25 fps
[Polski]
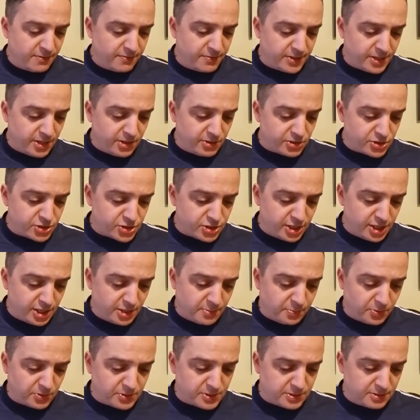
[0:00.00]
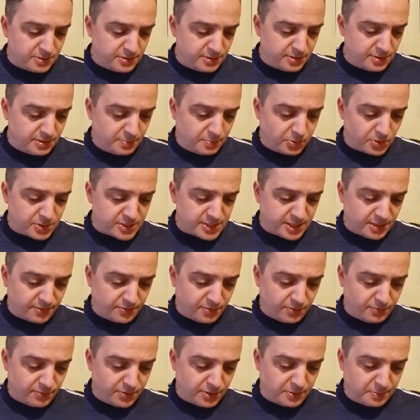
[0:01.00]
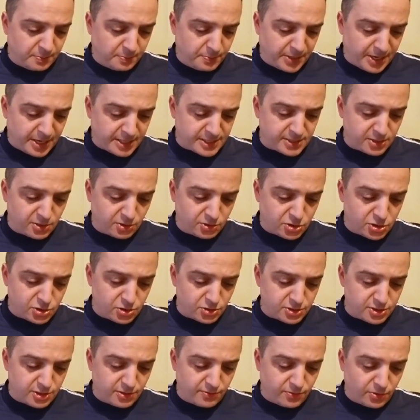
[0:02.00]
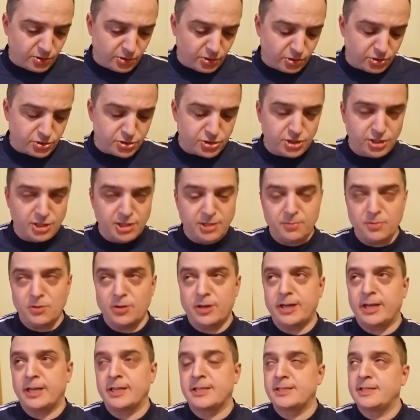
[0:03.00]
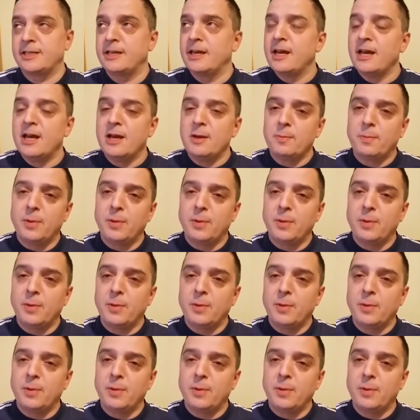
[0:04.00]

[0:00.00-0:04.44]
wydając szereg pod, y, podstawowych prac dotyczących wolności i demokracji.